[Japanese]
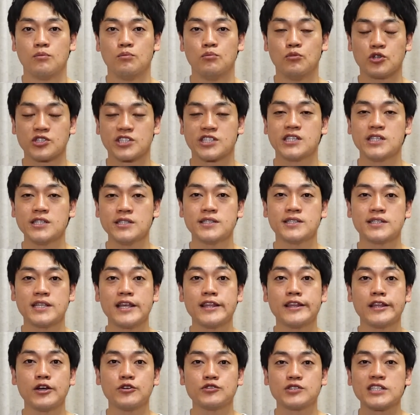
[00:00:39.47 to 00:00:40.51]
もう新
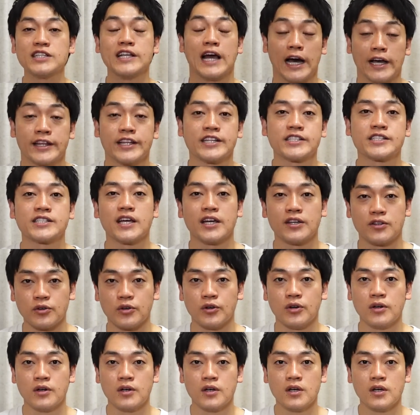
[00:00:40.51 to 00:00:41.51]
鮮なうちに話したいと。